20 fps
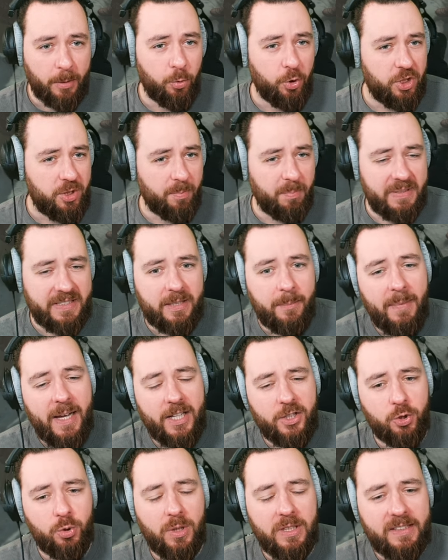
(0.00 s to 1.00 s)
muss ich ein bisschen
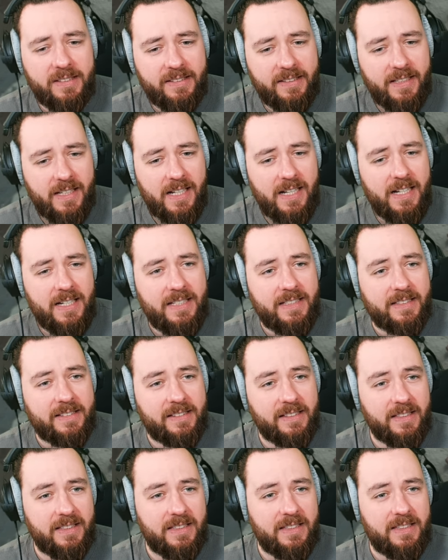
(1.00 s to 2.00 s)
mehr zu erzählen,
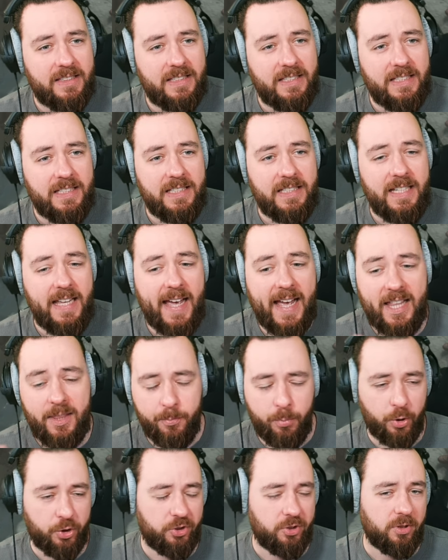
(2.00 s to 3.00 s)
sind die
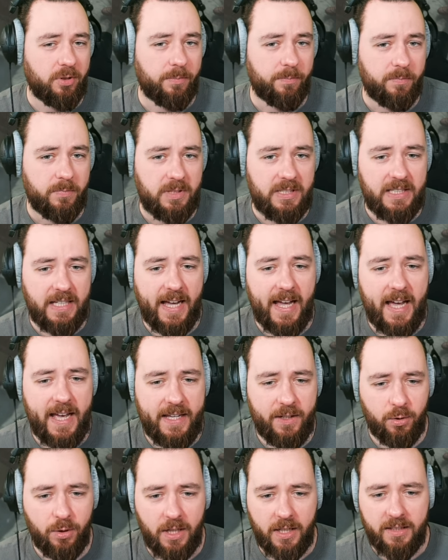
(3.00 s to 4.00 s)
Endbosse. Die
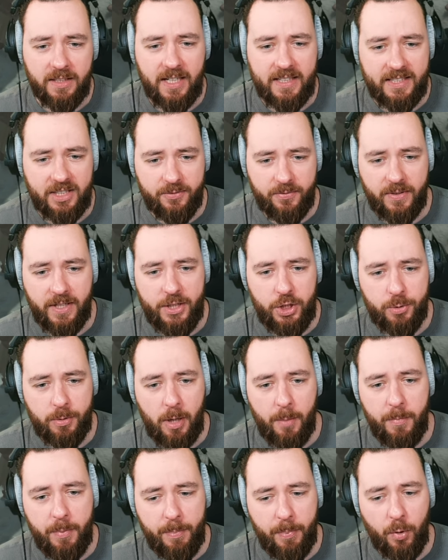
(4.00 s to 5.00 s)
ein oder andere hat das vielleicht schon
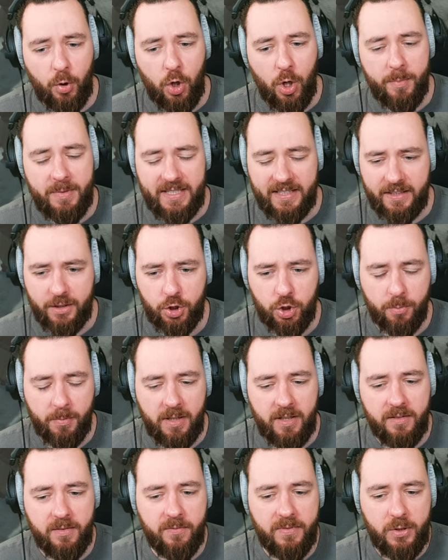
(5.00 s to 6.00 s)
mal mitbekommen. Ich hatte das schon
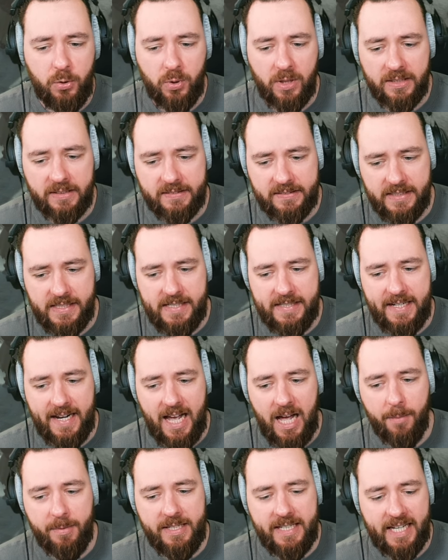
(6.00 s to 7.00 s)
mal in einem Video erzählt.
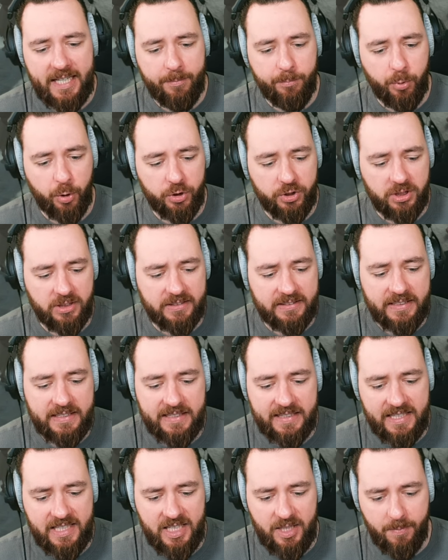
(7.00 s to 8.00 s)
Aber die Endbosse
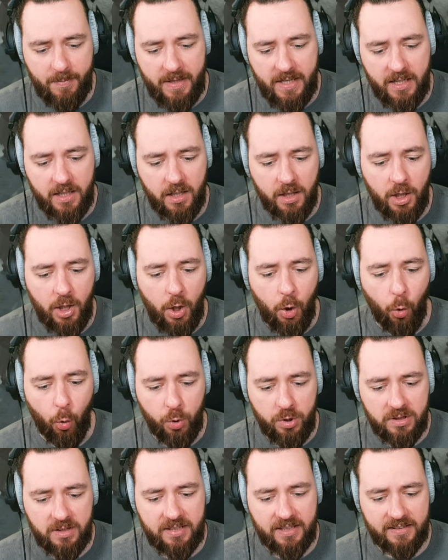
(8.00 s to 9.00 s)
sind nicht mehr
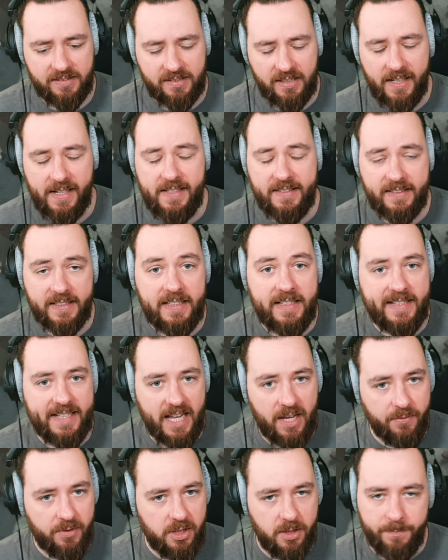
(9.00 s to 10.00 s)
unterteilt in
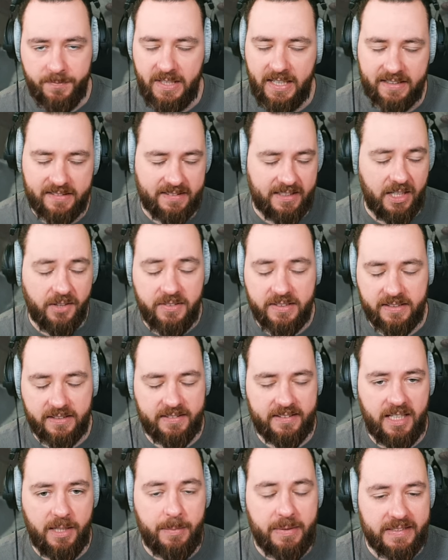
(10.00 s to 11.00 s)
Level. Die ganze
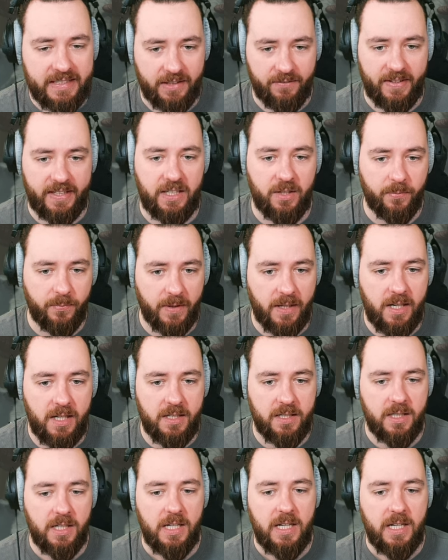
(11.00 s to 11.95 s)
Level-System ist ja weggefallen